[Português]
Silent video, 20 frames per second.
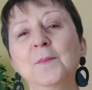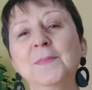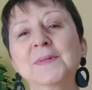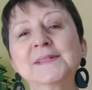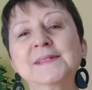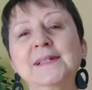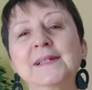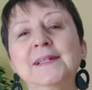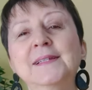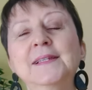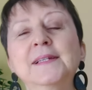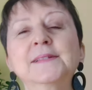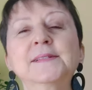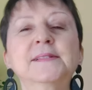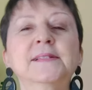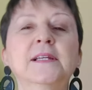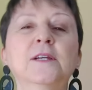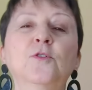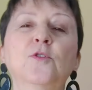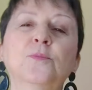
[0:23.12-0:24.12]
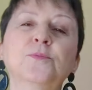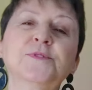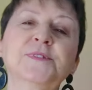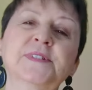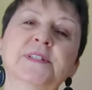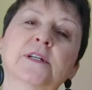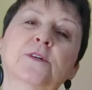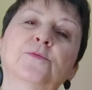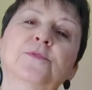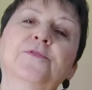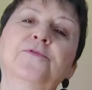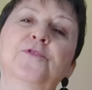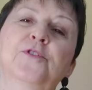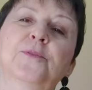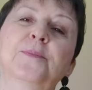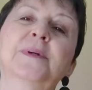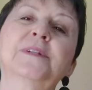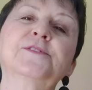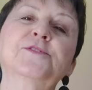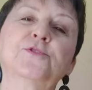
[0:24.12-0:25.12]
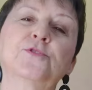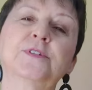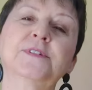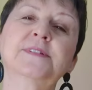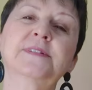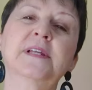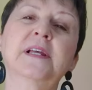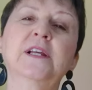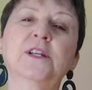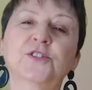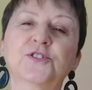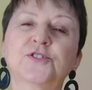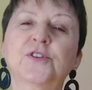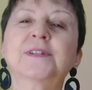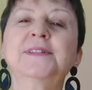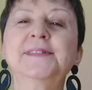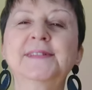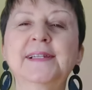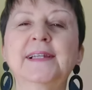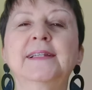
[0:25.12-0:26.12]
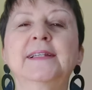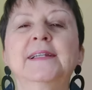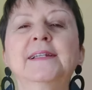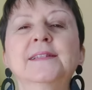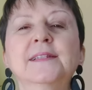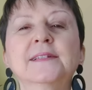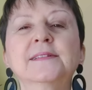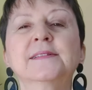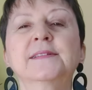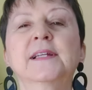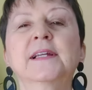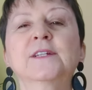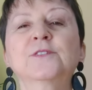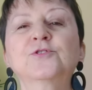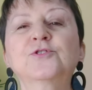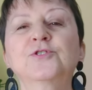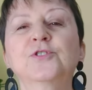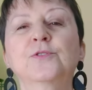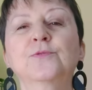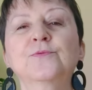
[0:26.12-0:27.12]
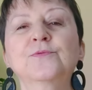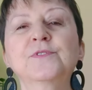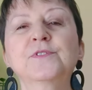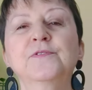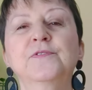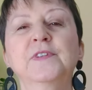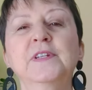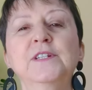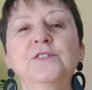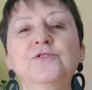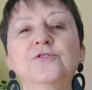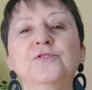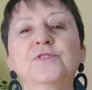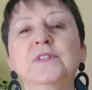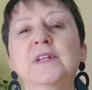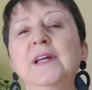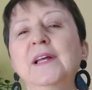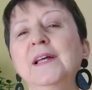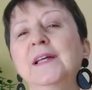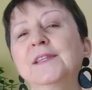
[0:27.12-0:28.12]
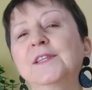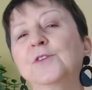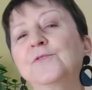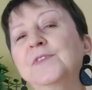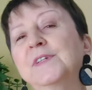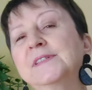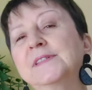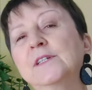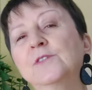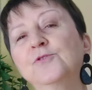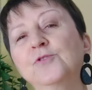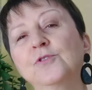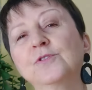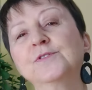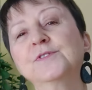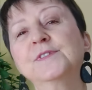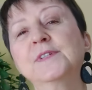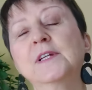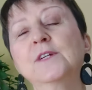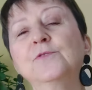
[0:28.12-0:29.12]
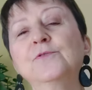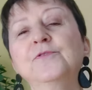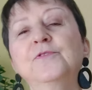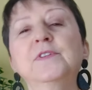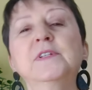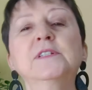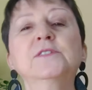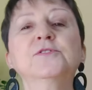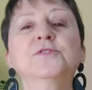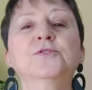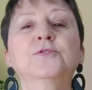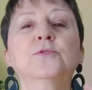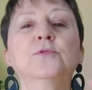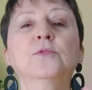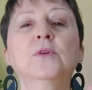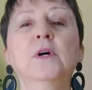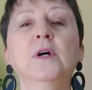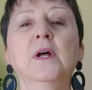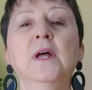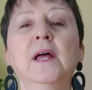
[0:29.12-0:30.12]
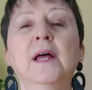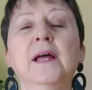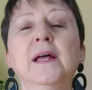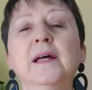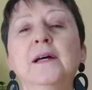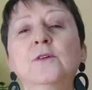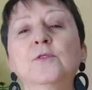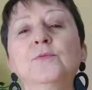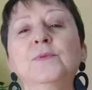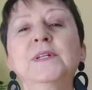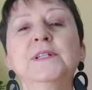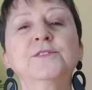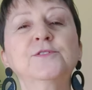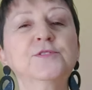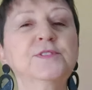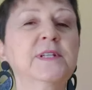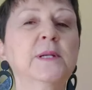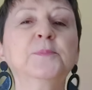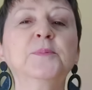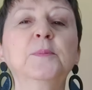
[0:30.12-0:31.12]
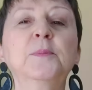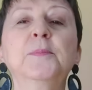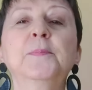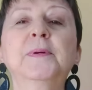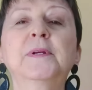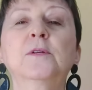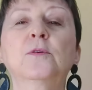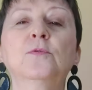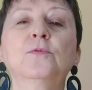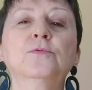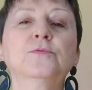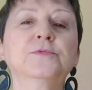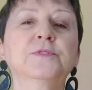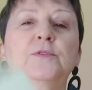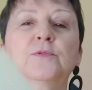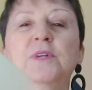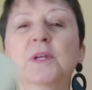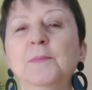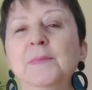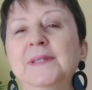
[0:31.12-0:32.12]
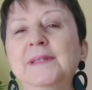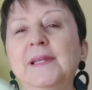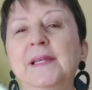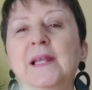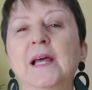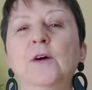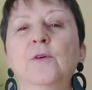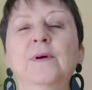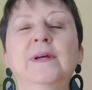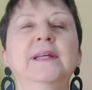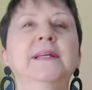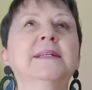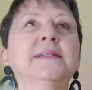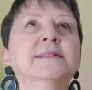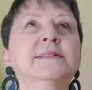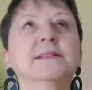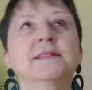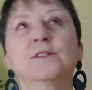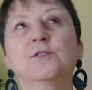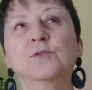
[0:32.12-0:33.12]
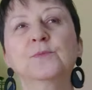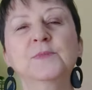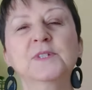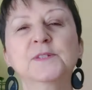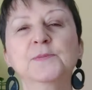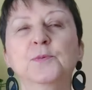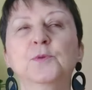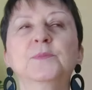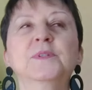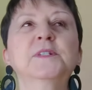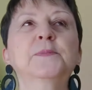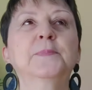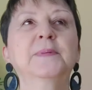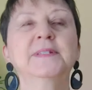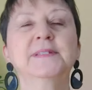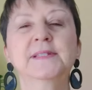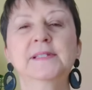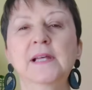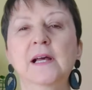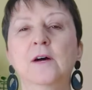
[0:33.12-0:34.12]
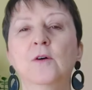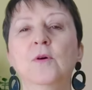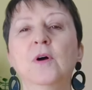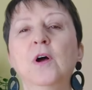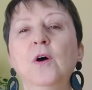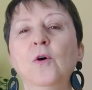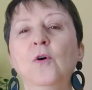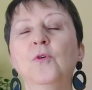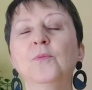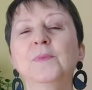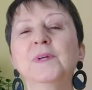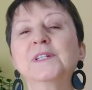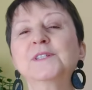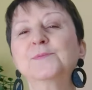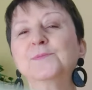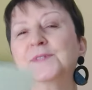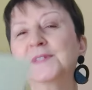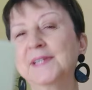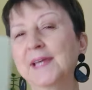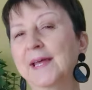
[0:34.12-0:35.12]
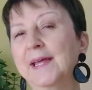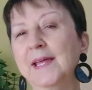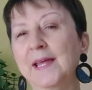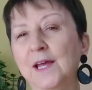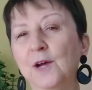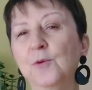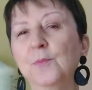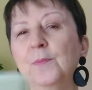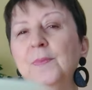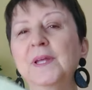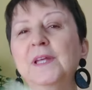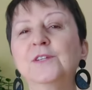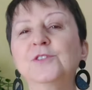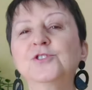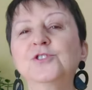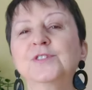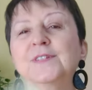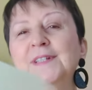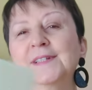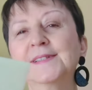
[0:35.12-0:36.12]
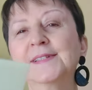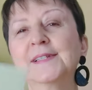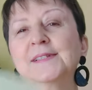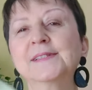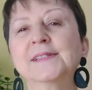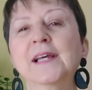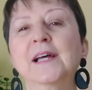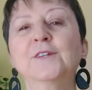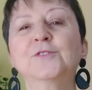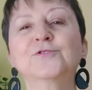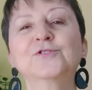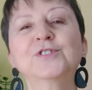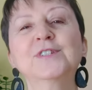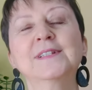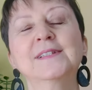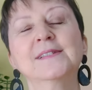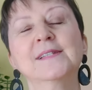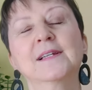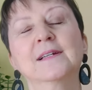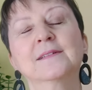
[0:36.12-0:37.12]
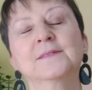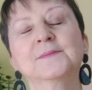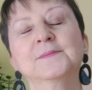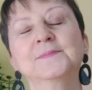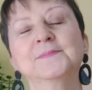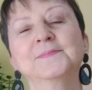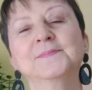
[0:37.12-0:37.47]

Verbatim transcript: Mas ainda assim, como são informações só inseridas dentro de alguns vídeos, talvez nem todos tenham visto é, com isso sempre me perguntam que material é esse, se é alguma espuma especial ou mesmo se é realmente necessário utilizar.